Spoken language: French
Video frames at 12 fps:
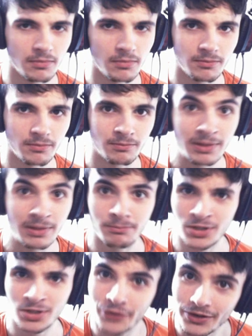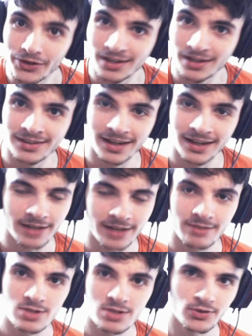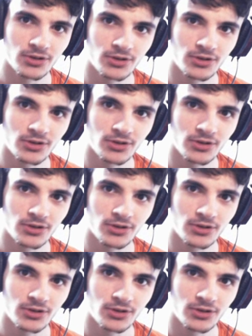mais, mes cheveux Qu'est-ce qui arrive à mes cheveux